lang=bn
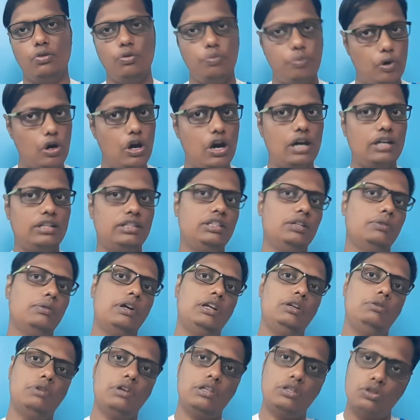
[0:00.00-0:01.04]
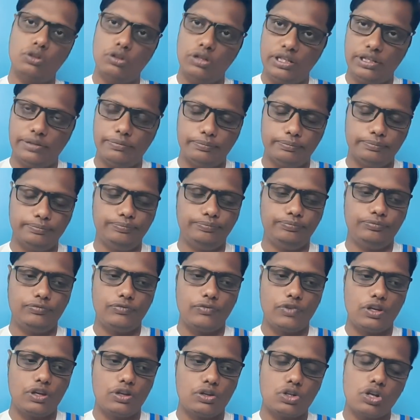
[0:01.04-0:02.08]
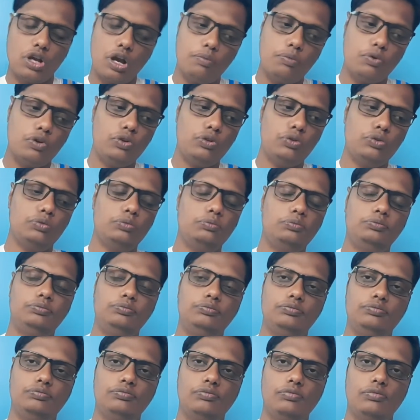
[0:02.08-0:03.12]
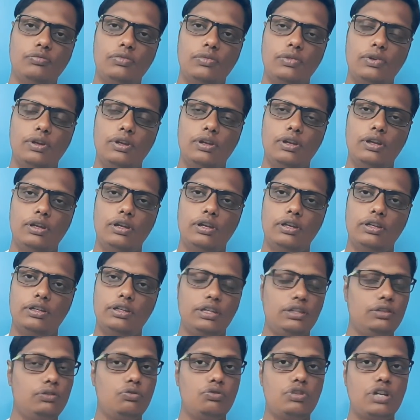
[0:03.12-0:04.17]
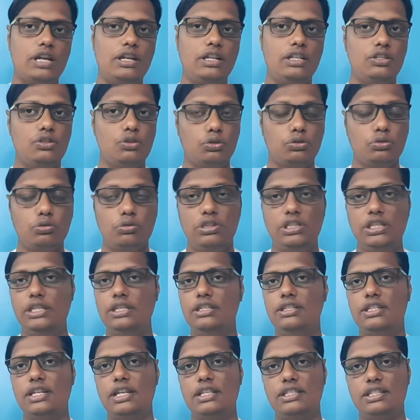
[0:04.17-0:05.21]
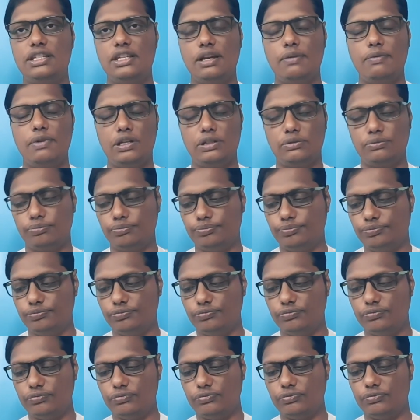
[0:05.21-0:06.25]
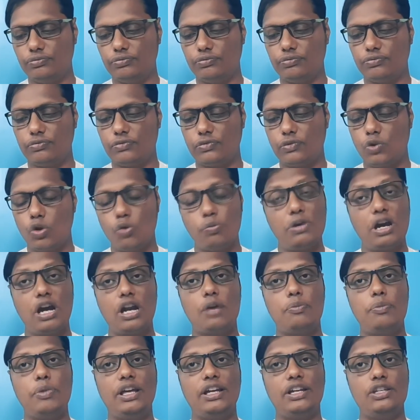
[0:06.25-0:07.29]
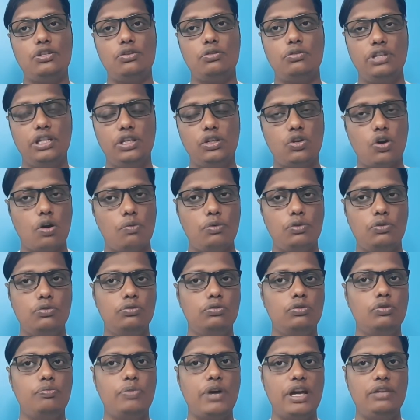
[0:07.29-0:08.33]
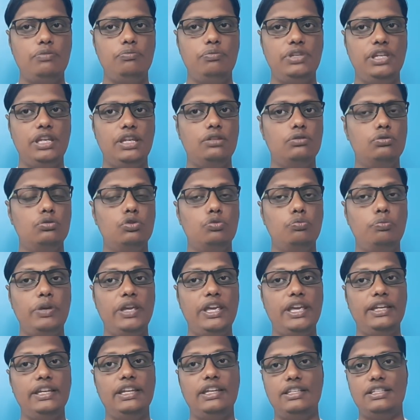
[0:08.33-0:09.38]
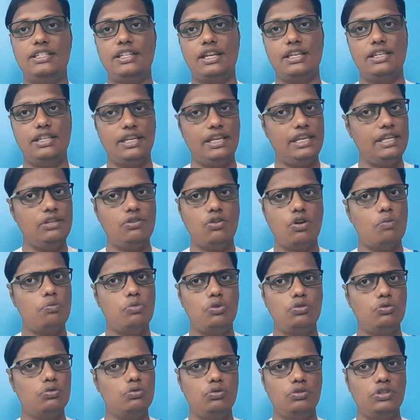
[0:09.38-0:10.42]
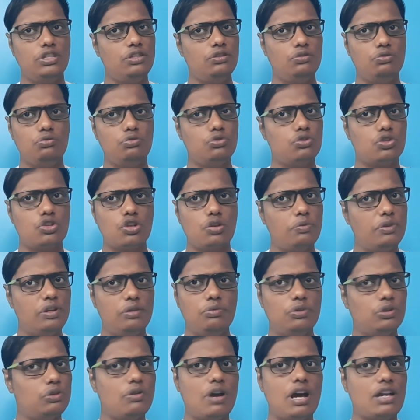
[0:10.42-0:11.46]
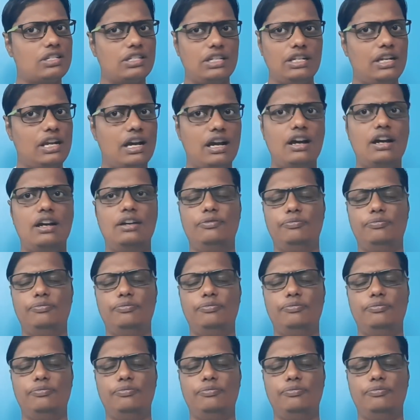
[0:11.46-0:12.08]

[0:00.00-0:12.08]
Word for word: উপহার দেওয়া নেওয়া চলে সব হলো কিন্তু জানেন যত দিন যাচ্ছে আমার খুব খারাপ লাগে যখন এই খবরগুলো পাই বিয়েগুলো ভেঙে যায় এই খবরগুলো কিন্তু উৎসবের মতো আসে না